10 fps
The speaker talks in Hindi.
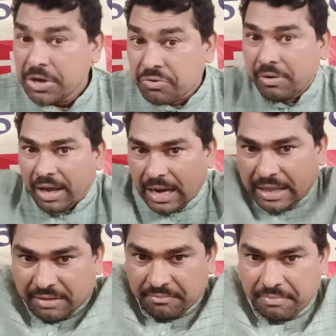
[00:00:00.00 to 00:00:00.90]
खुलेगा
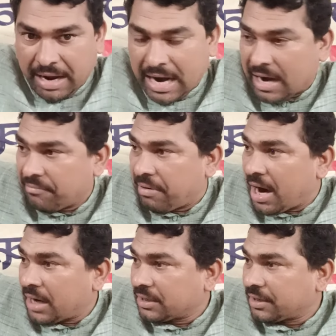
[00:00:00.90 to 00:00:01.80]
एकदम भाट
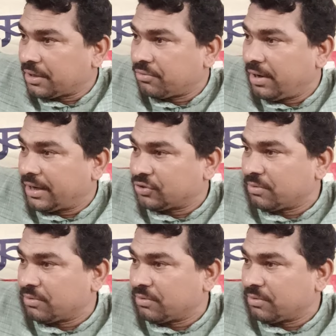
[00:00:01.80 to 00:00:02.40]
भाट करके खुलेगा